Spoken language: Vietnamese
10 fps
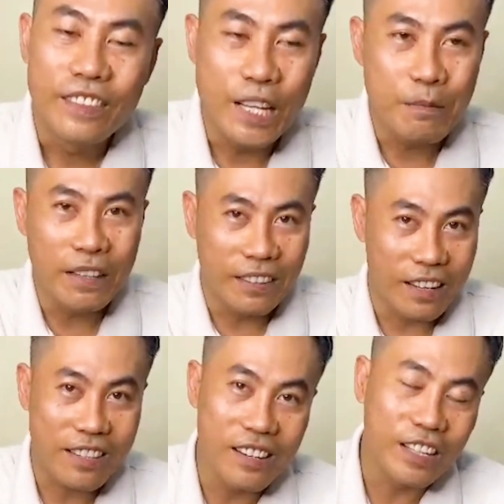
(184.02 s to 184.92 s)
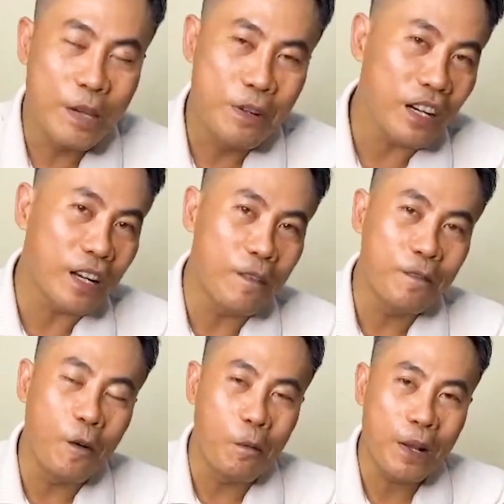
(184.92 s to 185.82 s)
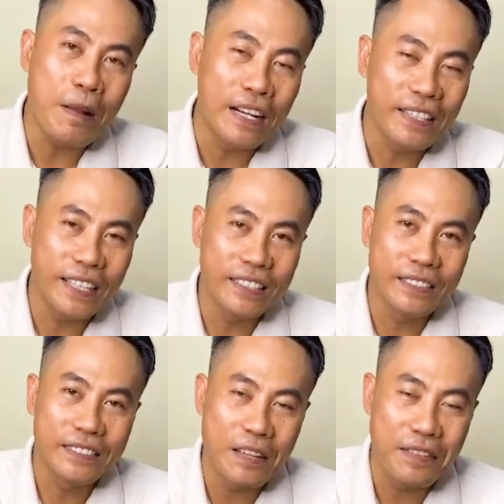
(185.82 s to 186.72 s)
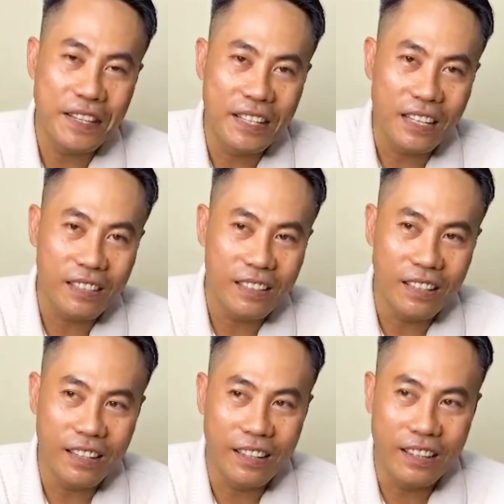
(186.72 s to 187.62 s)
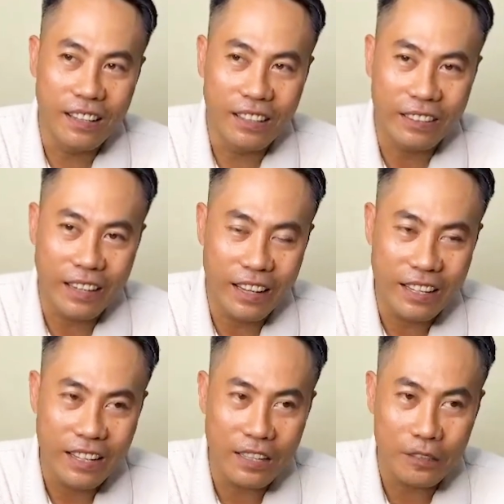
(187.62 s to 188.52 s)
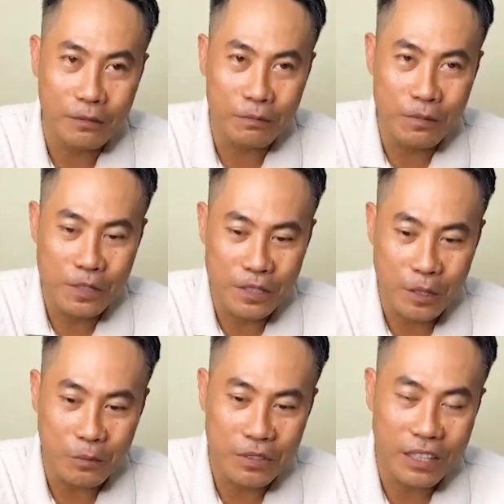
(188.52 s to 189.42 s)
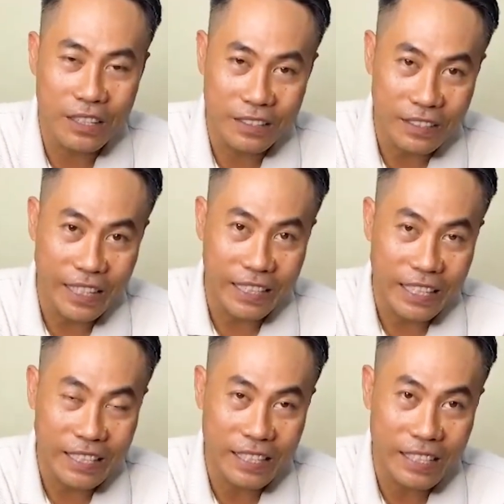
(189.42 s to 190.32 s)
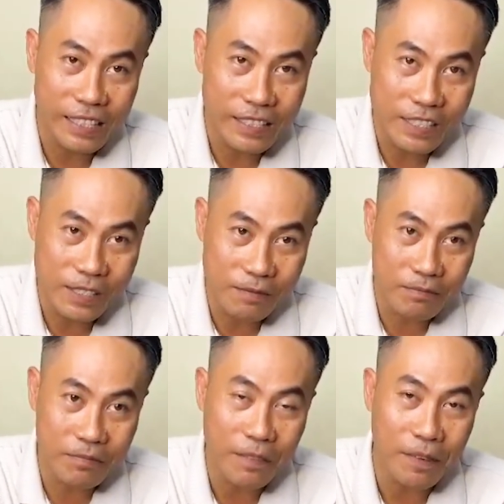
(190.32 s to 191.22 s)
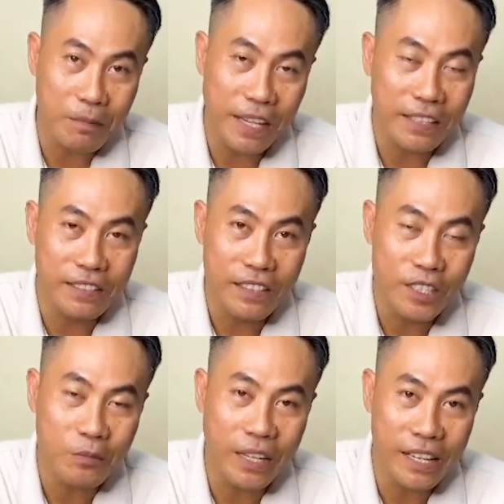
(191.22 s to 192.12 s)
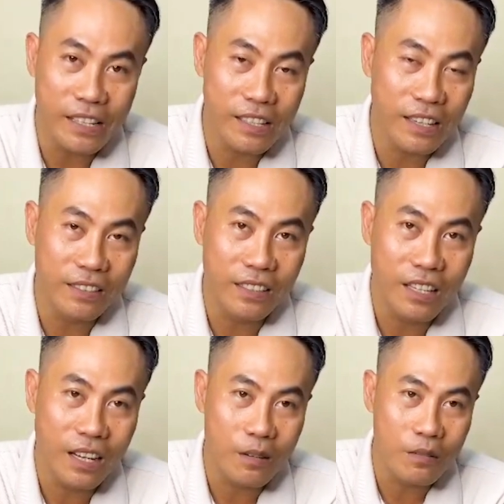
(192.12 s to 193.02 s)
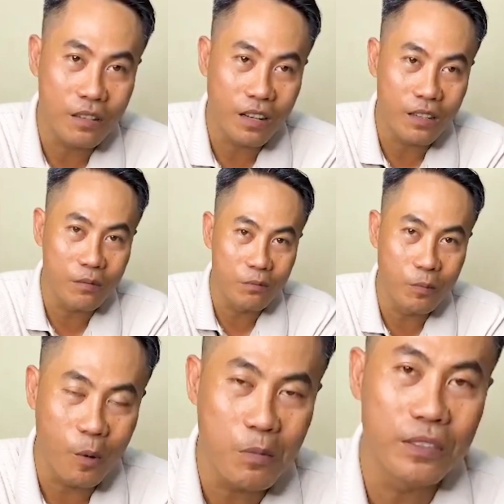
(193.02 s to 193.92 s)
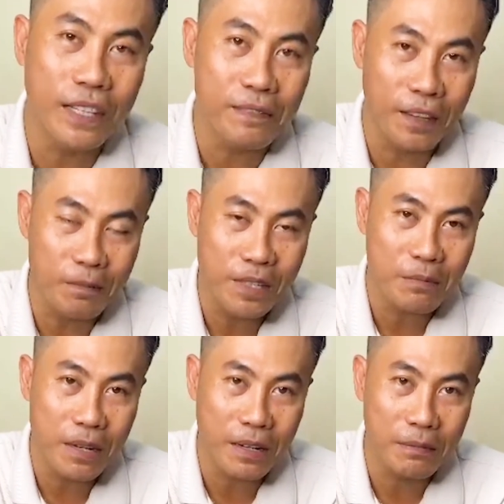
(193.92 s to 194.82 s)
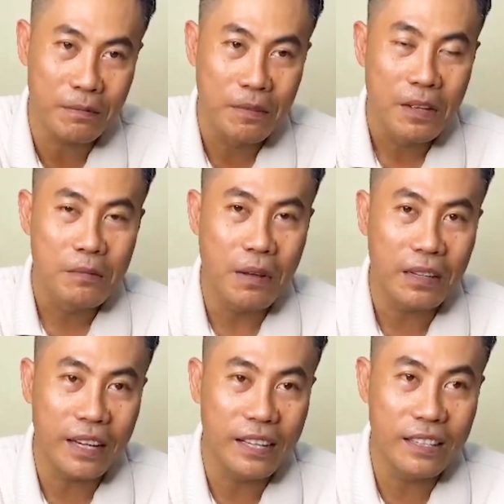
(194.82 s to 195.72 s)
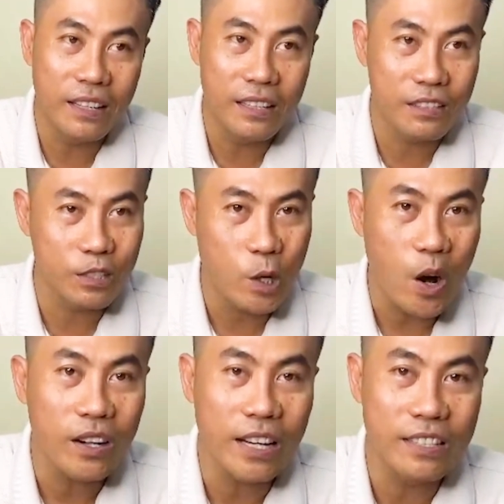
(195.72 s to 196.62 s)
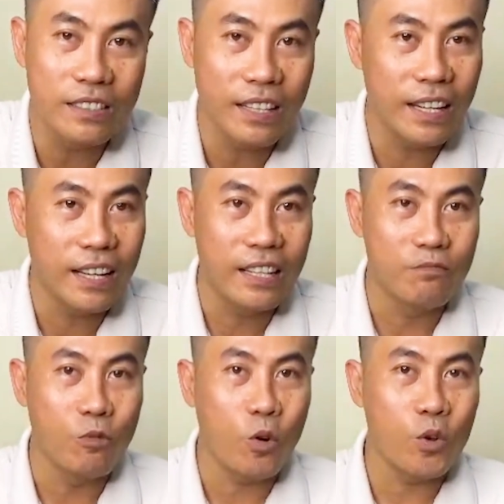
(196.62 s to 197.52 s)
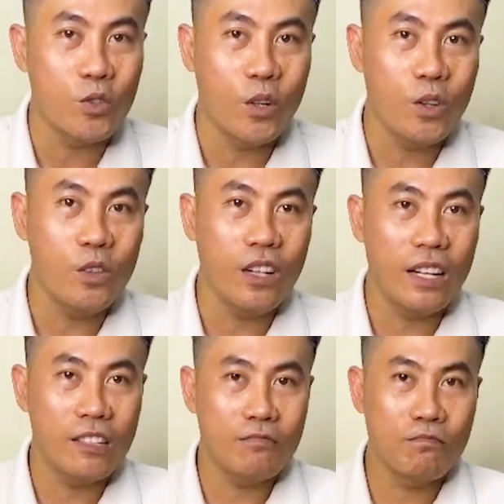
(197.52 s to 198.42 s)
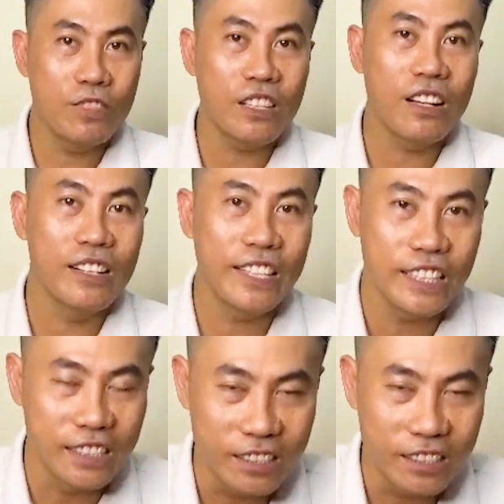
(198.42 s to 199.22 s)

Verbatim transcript: Kim á, thật sự là Kim rất là khâm phục cái bạn này tại vì á, uh, cái um, trong uh, tất cả các uh, tác phẩm giải thưởng ở trong đây là lên tới là gần 40 tác phẩm nhưng mà bạn này à, đoán ra được là một con số à, rất là lý tưởng